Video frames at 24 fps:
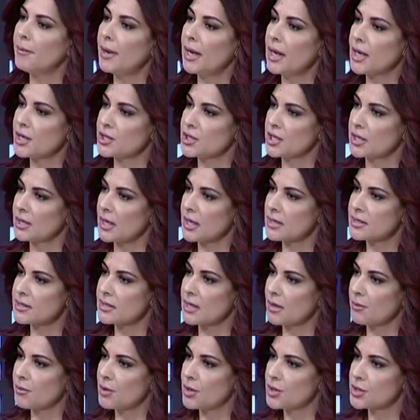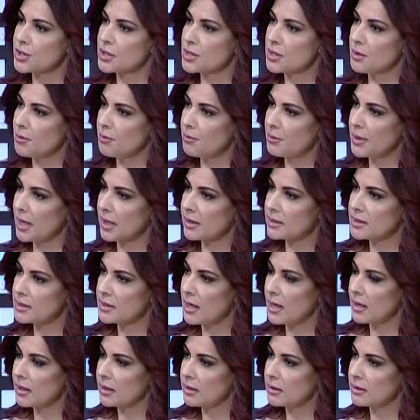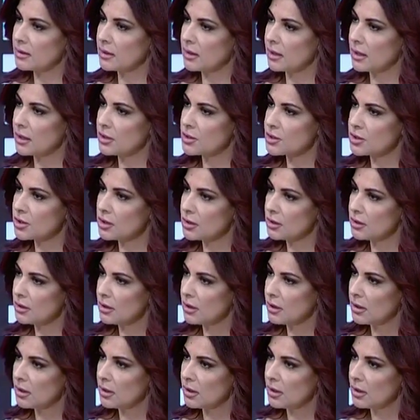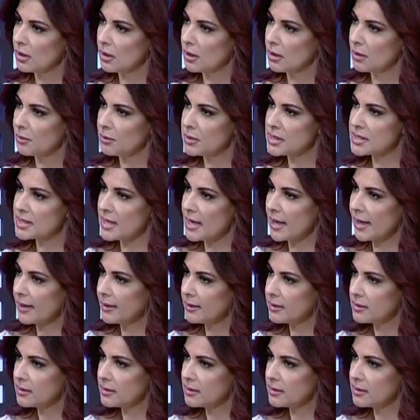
بلش يتاثر بالجسم بيعطينا اي انديكيشن بيساعد